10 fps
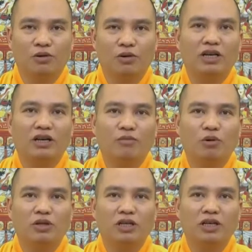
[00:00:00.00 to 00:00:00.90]
khuyên họ
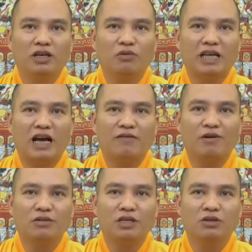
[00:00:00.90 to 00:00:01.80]
bố thí cúng dường
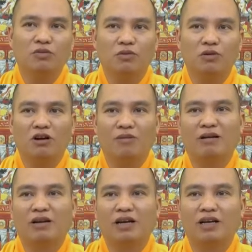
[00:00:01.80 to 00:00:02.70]
phóng sinh tu phúc họ
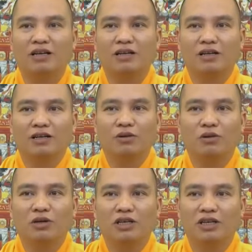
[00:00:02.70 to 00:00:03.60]
bảo rằng á
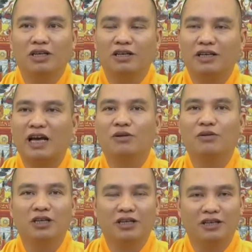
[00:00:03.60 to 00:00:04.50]
tôi nhà
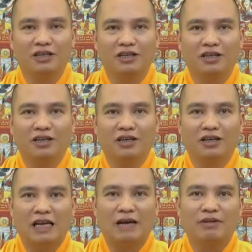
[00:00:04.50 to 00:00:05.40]
tôi á
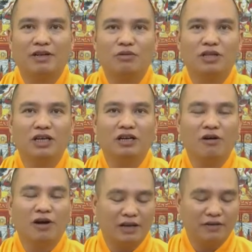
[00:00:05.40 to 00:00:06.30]
làm được đồng tiền
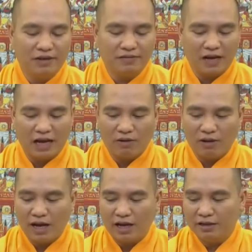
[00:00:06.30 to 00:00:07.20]
khó khăn vất vả
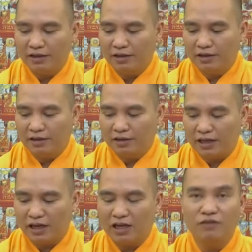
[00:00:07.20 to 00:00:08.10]
quá
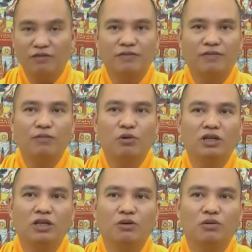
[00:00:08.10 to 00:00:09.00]
chẳng cần phải bố
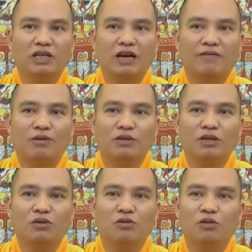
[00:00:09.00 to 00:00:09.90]
thí cúng dường phóng
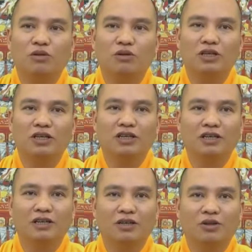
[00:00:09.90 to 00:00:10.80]
sinh tu phúc tôi gì
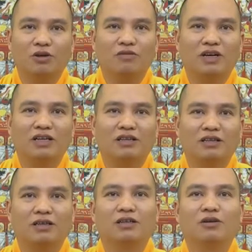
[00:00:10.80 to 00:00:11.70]
tôi vẫn
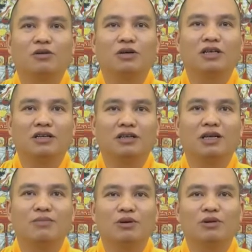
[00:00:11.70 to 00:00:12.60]
tự tôi tự
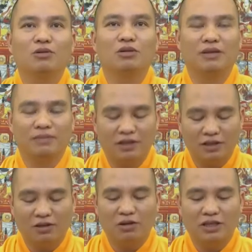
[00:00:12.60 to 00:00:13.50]
tâm tôi tu tập
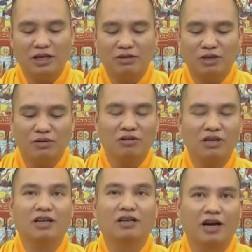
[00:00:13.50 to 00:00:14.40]
tự tôi gieo trồng công
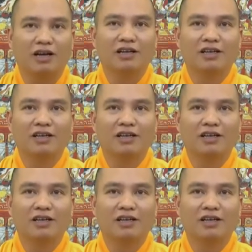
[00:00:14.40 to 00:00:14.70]
đức là được